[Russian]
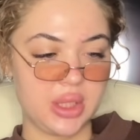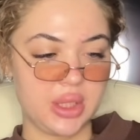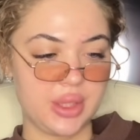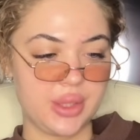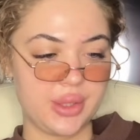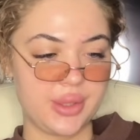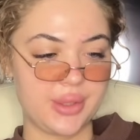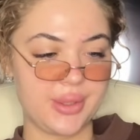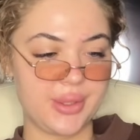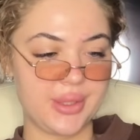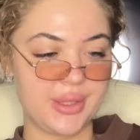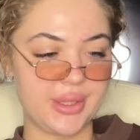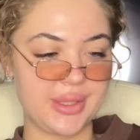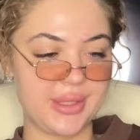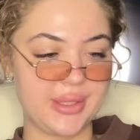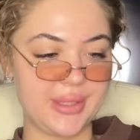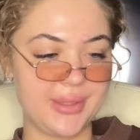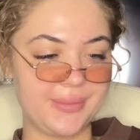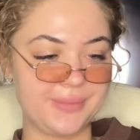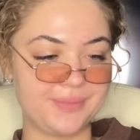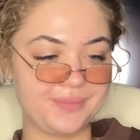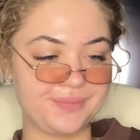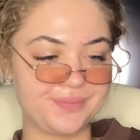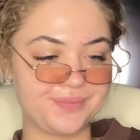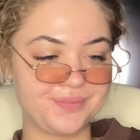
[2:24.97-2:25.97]
э,
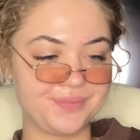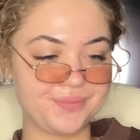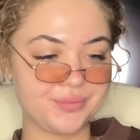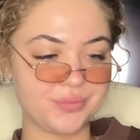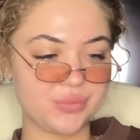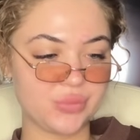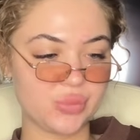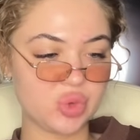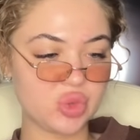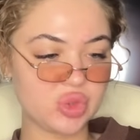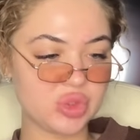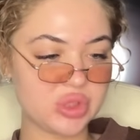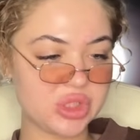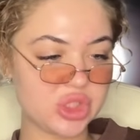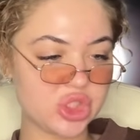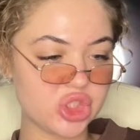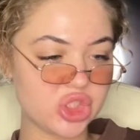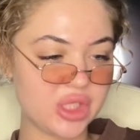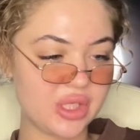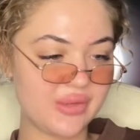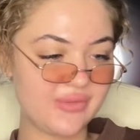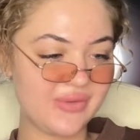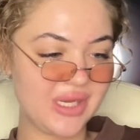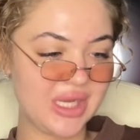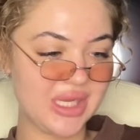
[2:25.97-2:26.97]
ну,
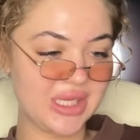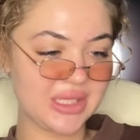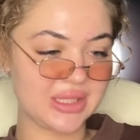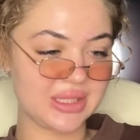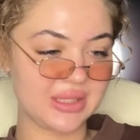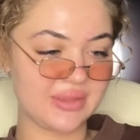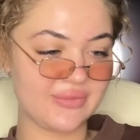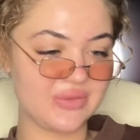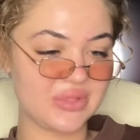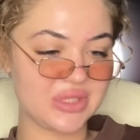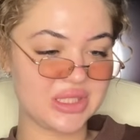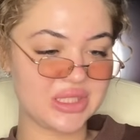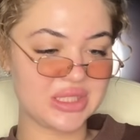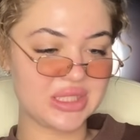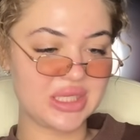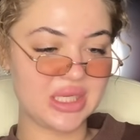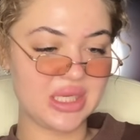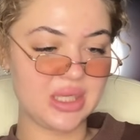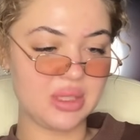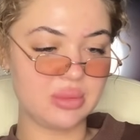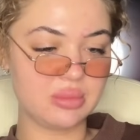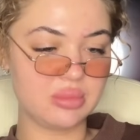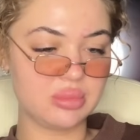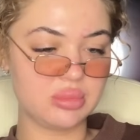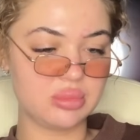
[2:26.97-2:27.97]
сложновато
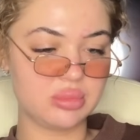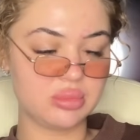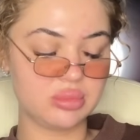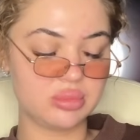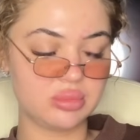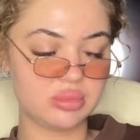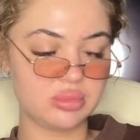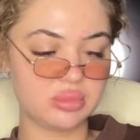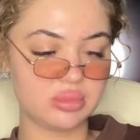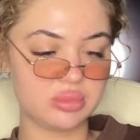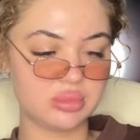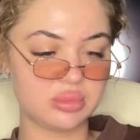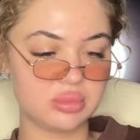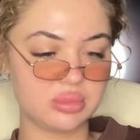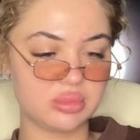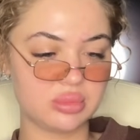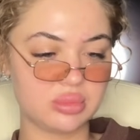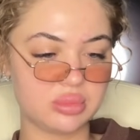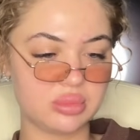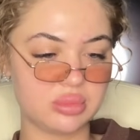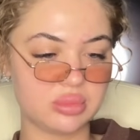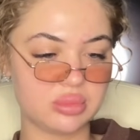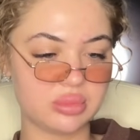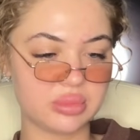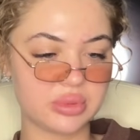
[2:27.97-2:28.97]
весам
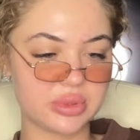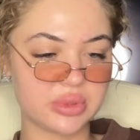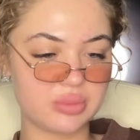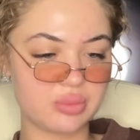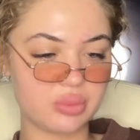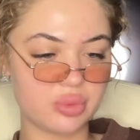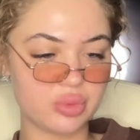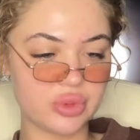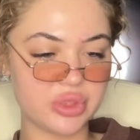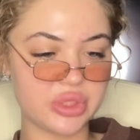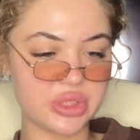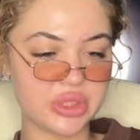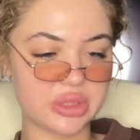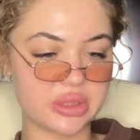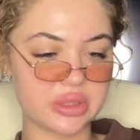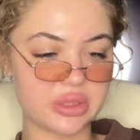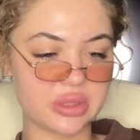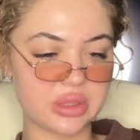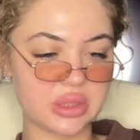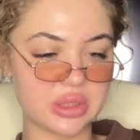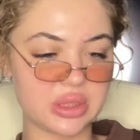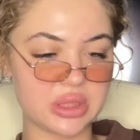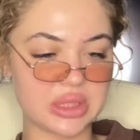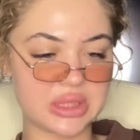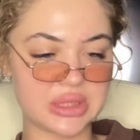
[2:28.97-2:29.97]
будет
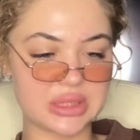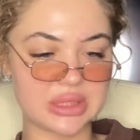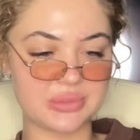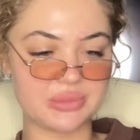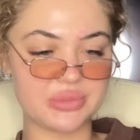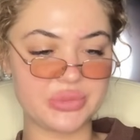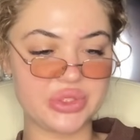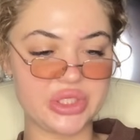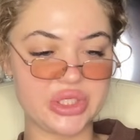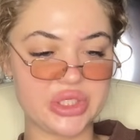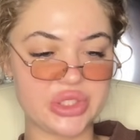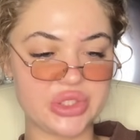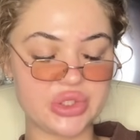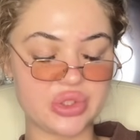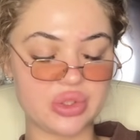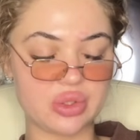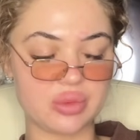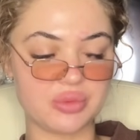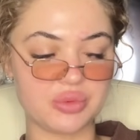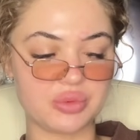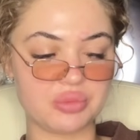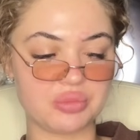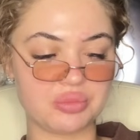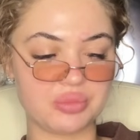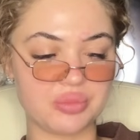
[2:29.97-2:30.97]
на самом деле
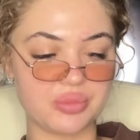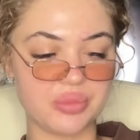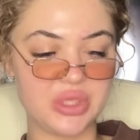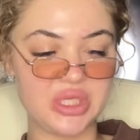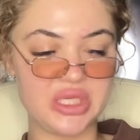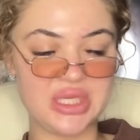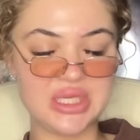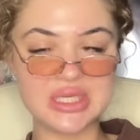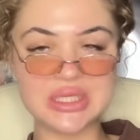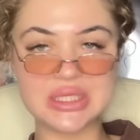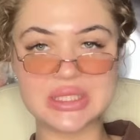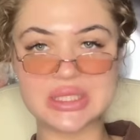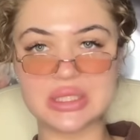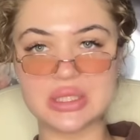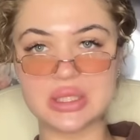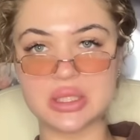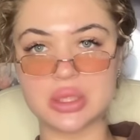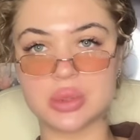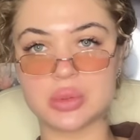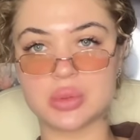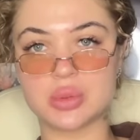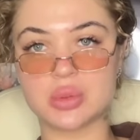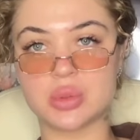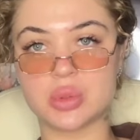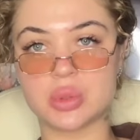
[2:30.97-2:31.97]
сонным,
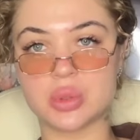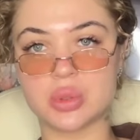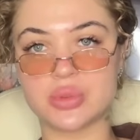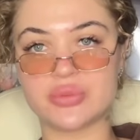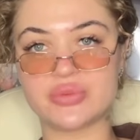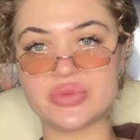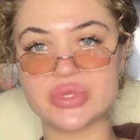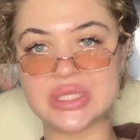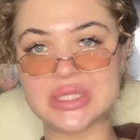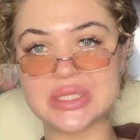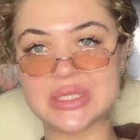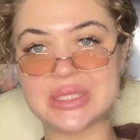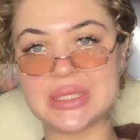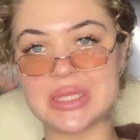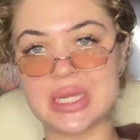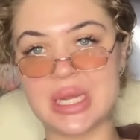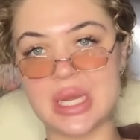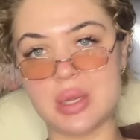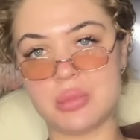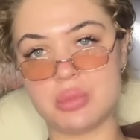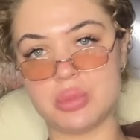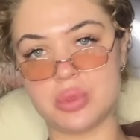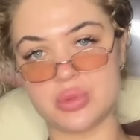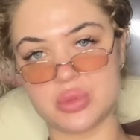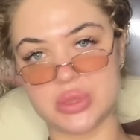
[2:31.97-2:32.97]
если э, весы
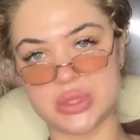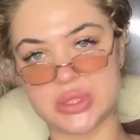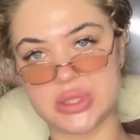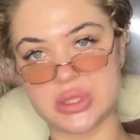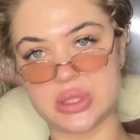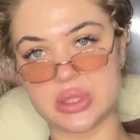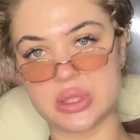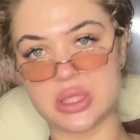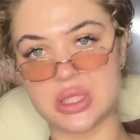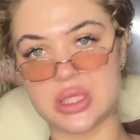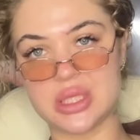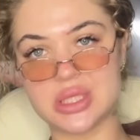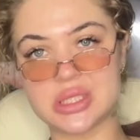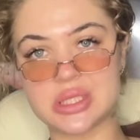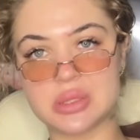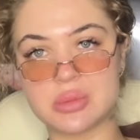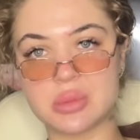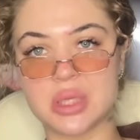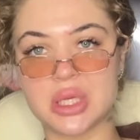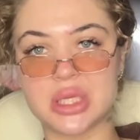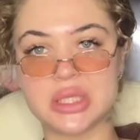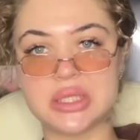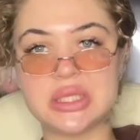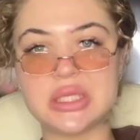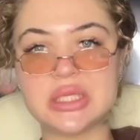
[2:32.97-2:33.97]
требовательные, если вы
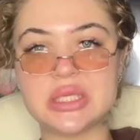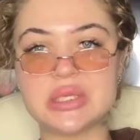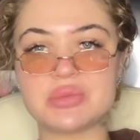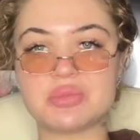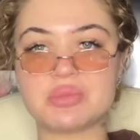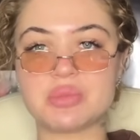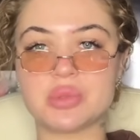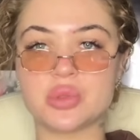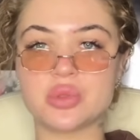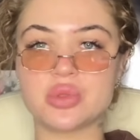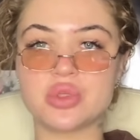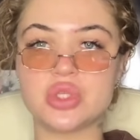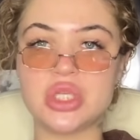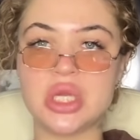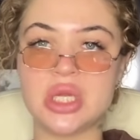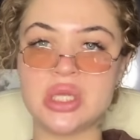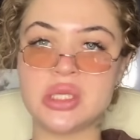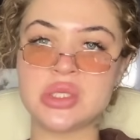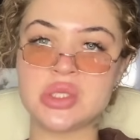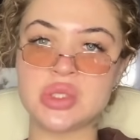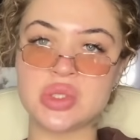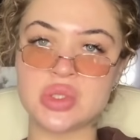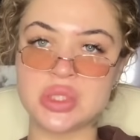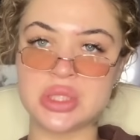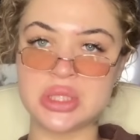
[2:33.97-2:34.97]
хотите получать
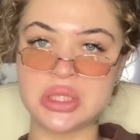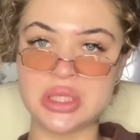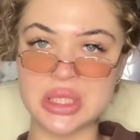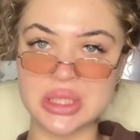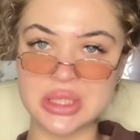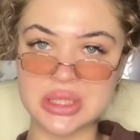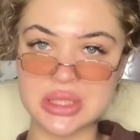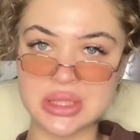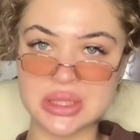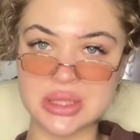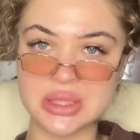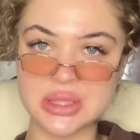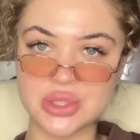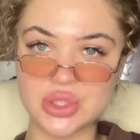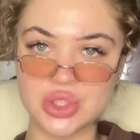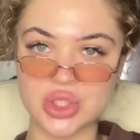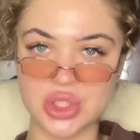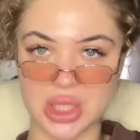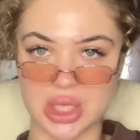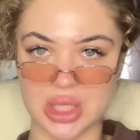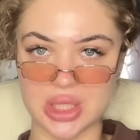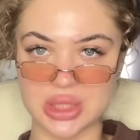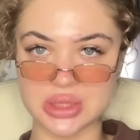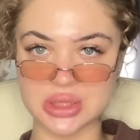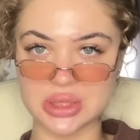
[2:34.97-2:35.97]
все здесь и
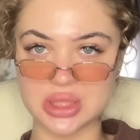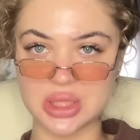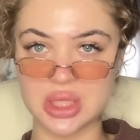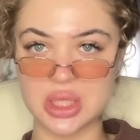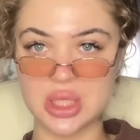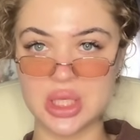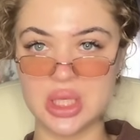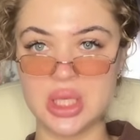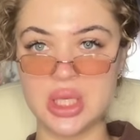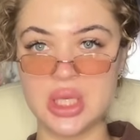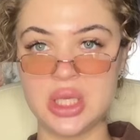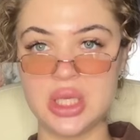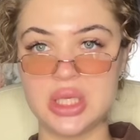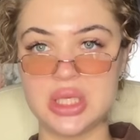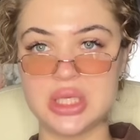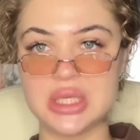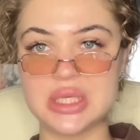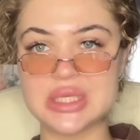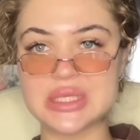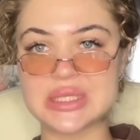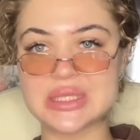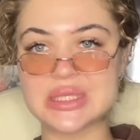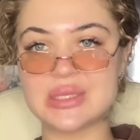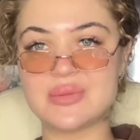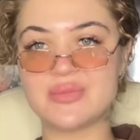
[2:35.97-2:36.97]
сейчас,
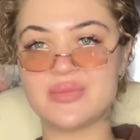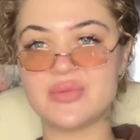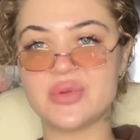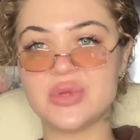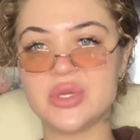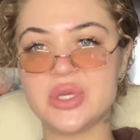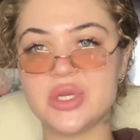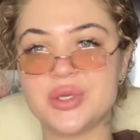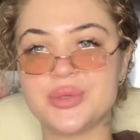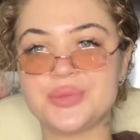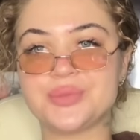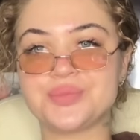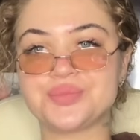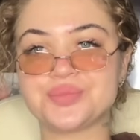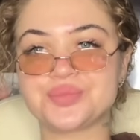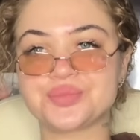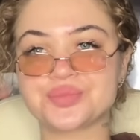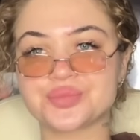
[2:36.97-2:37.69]
если вы...